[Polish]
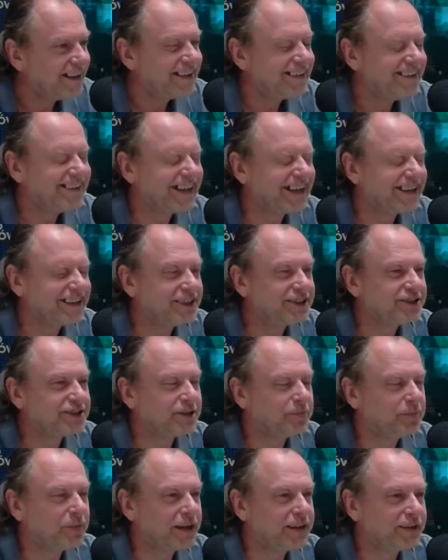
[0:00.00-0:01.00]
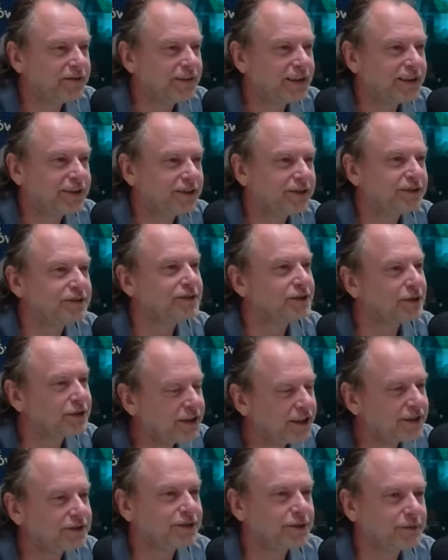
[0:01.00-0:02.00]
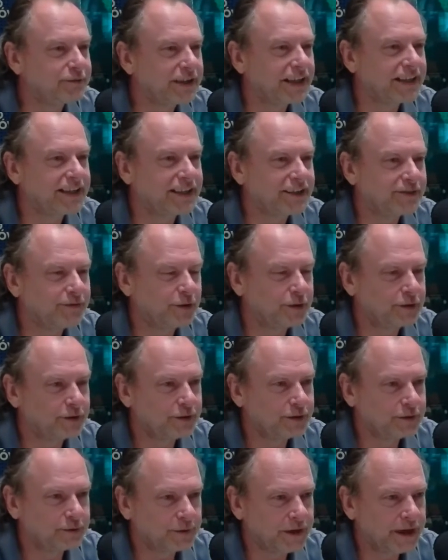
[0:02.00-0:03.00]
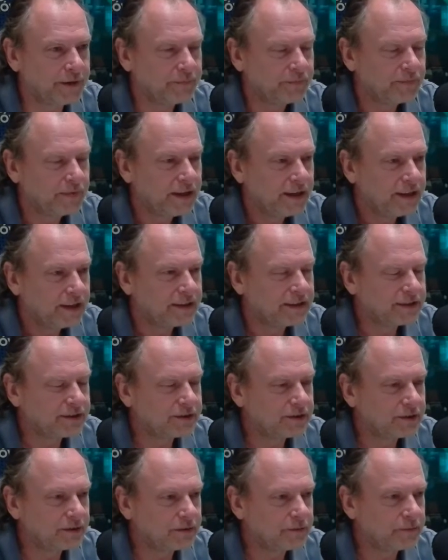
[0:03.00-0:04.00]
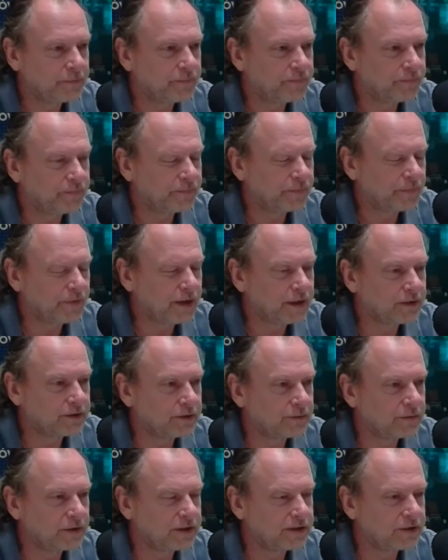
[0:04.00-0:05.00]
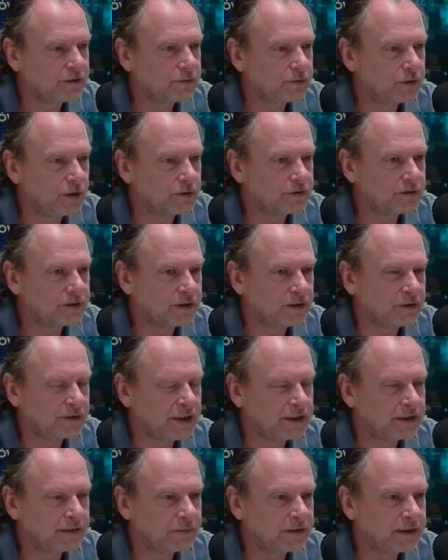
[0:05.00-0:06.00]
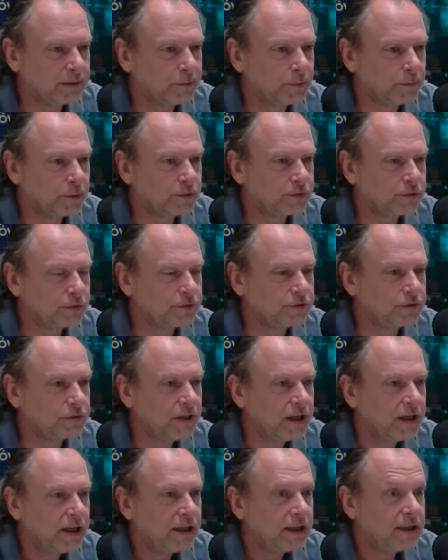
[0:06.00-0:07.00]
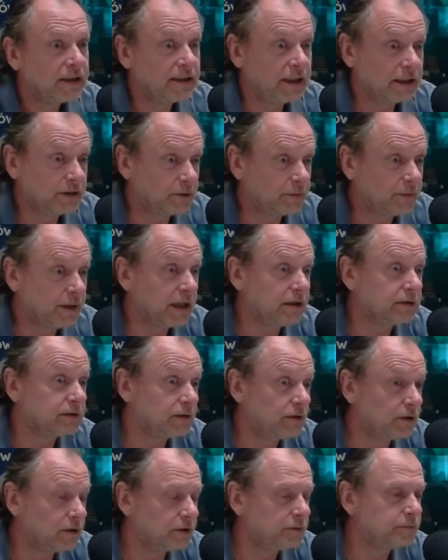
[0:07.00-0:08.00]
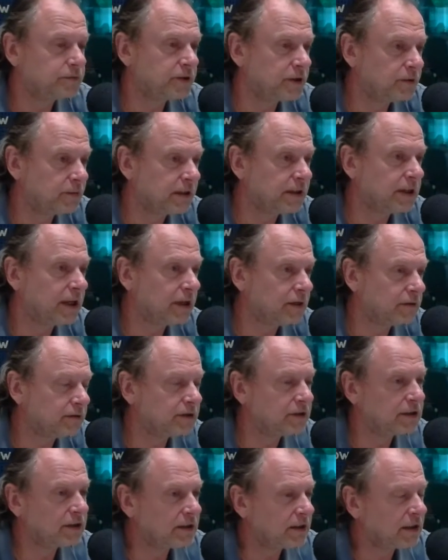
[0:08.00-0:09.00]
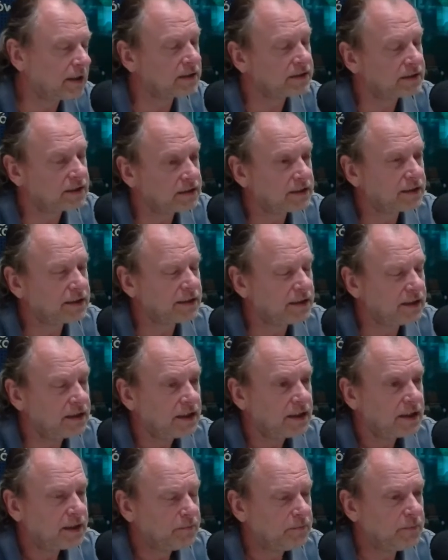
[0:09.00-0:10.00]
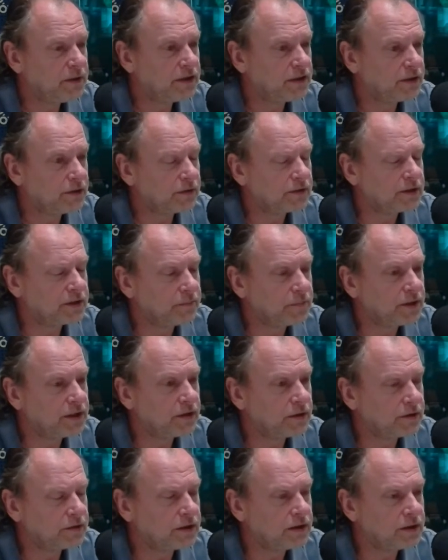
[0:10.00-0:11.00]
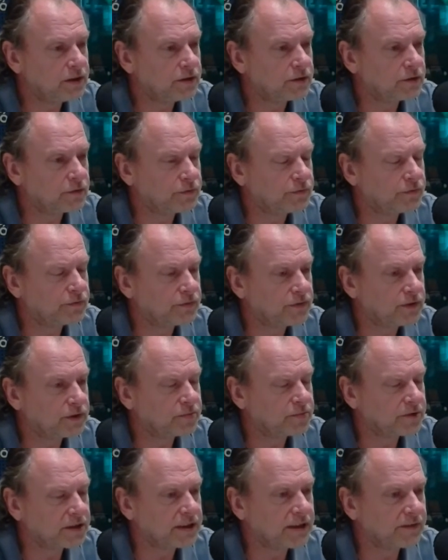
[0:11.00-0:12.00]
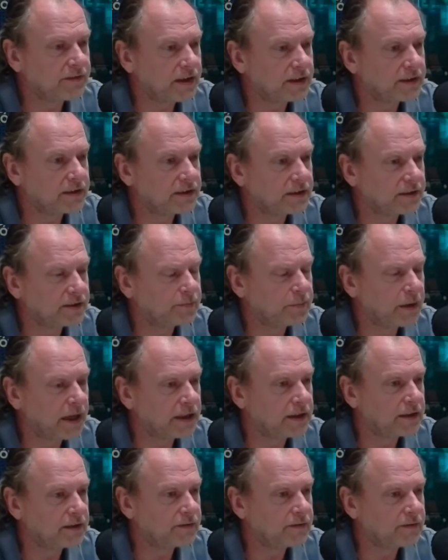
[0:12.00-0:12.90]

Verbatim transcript: na litrze paliwa to, to, nie są takie kwoty, które są, mm, są decydujące o naszym samopoczuciu. Natomiast no, przekładając się na setki, miliony, miliony litrów sprzedawanych paliw,